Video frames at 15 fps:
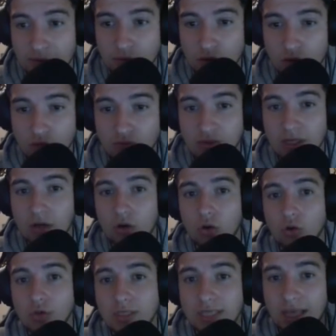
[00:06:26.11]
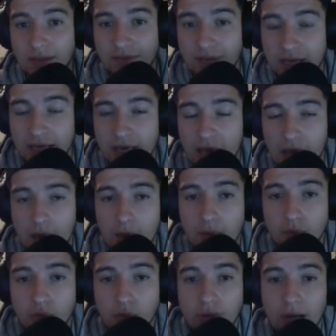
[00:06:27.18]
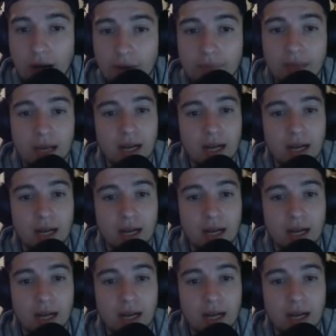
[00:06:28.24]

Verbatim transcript: puisque vous en resservirez plus tard.